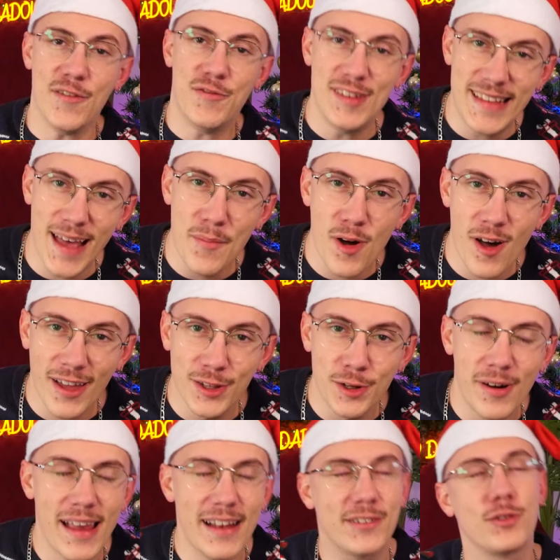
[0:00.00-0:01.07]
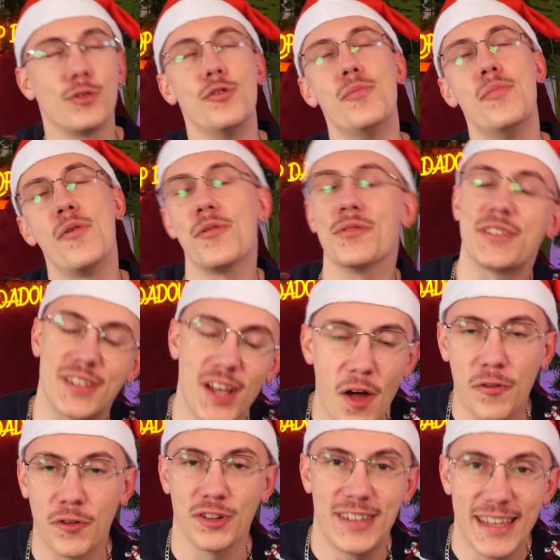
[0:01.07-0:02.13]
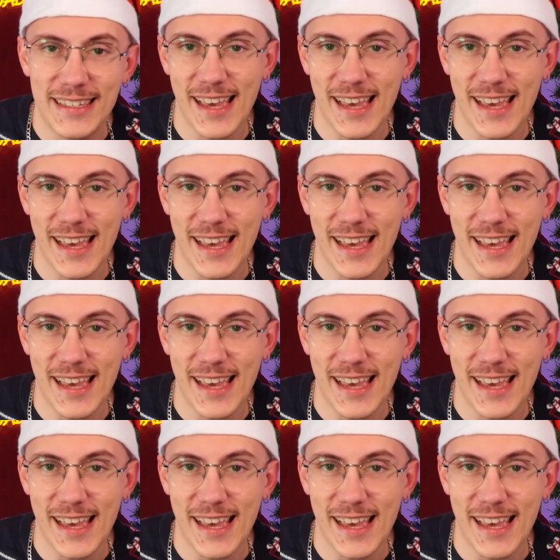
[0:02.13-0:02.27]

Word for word: Évidemment, à Noël, tout le monde s'offre des